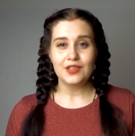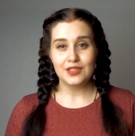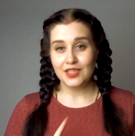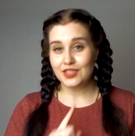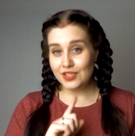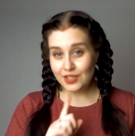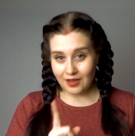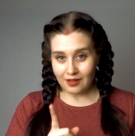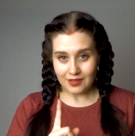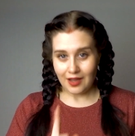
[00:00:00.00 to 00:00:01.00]
И, кстати,
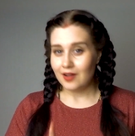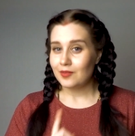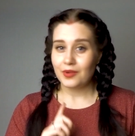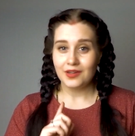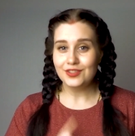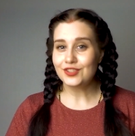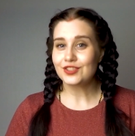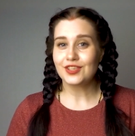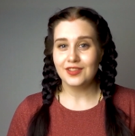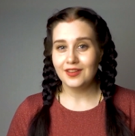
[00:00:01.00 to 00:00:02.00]
никогда,
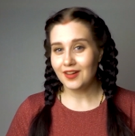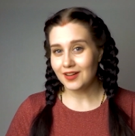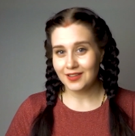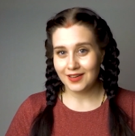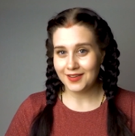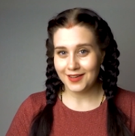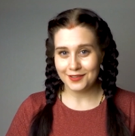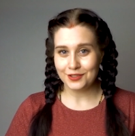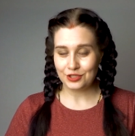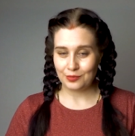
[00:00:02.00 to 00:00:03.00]
практически никогда я
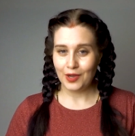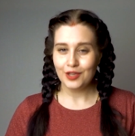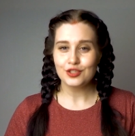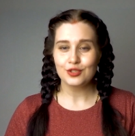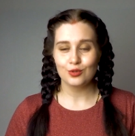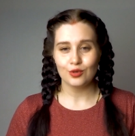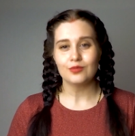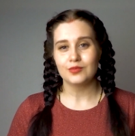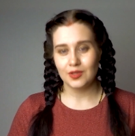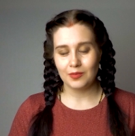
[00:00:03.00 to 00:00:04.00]
не ошибаюсь,
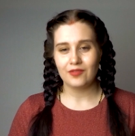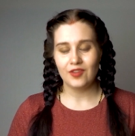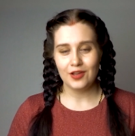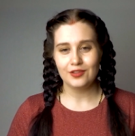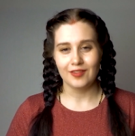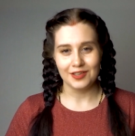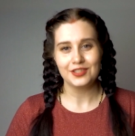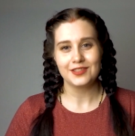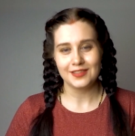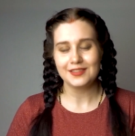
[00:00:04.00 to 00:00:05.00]
что набавляю 2
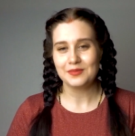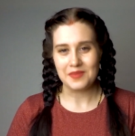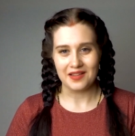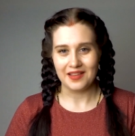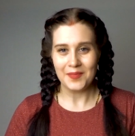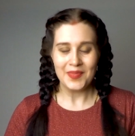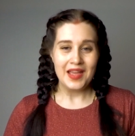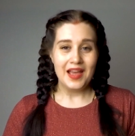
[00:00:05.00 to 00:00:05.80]
часа смело.